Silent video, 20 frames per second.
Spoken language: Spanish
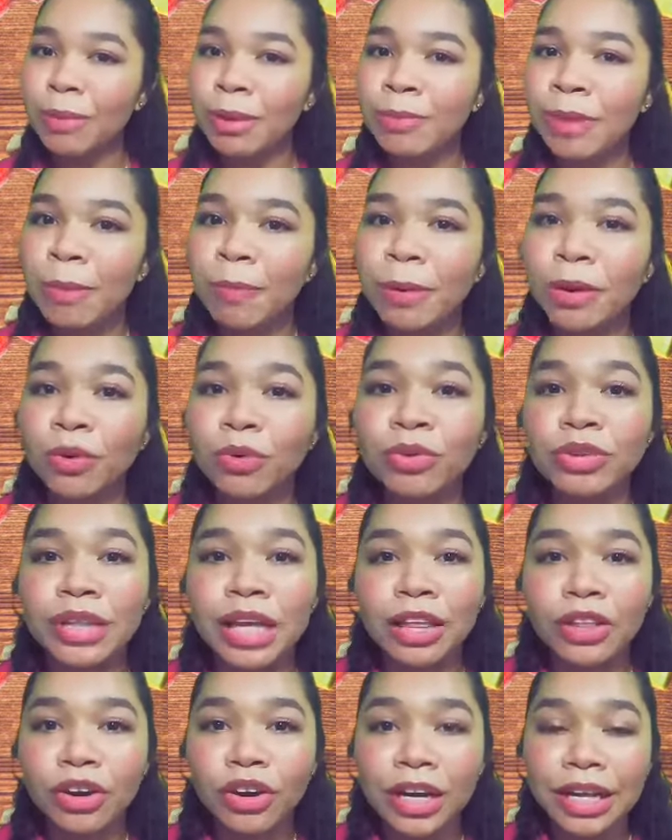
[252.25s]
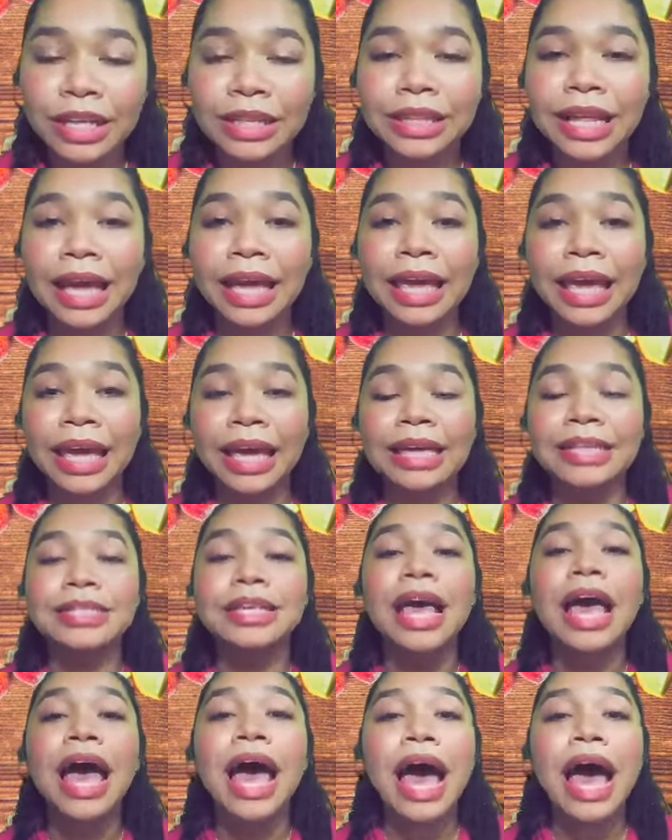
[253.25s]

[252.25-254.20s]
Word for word: misma pregunta de ahorita que es,